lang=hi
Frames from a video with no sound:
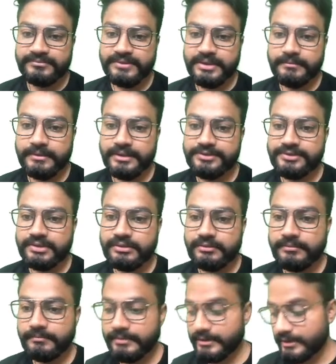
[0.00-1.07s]
हिमाचल
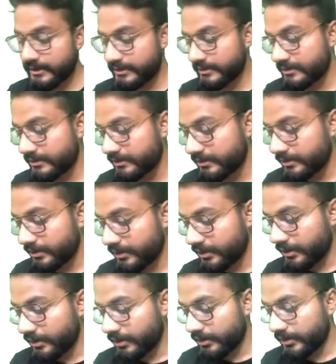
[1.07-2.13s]
प्रदेश
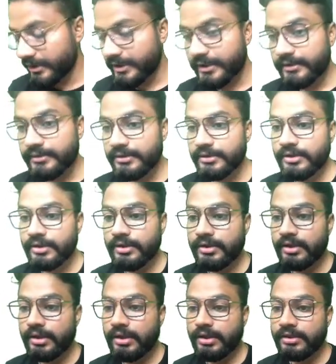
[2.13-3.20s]
ठीक है
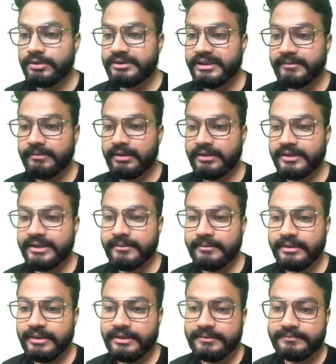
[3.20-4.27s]
और ये
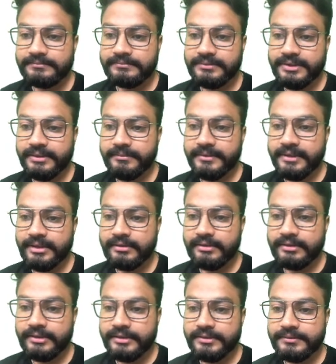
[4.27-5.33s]
वलनरेबल है ये भी याद
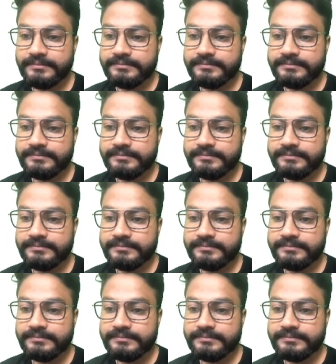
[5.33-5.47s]
रख लेना